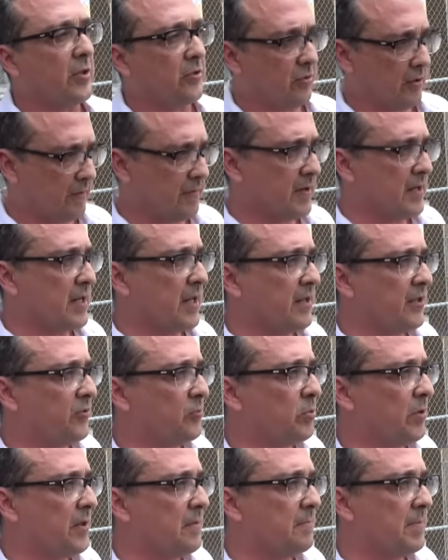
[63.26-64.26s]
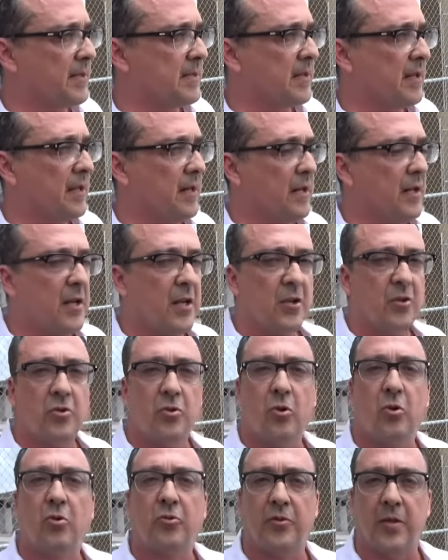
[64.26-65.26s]
de Ciudad Fernández pueden pasar,
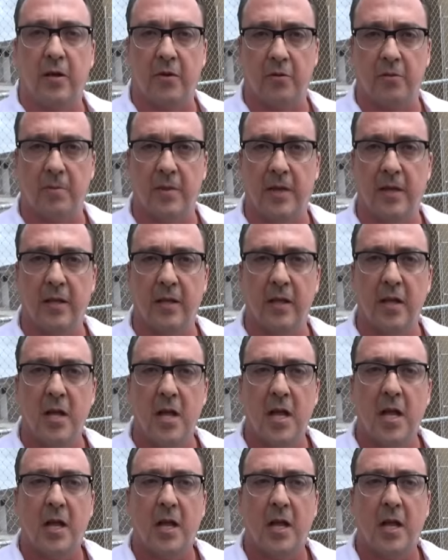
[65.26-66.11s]
no los de Río Verde,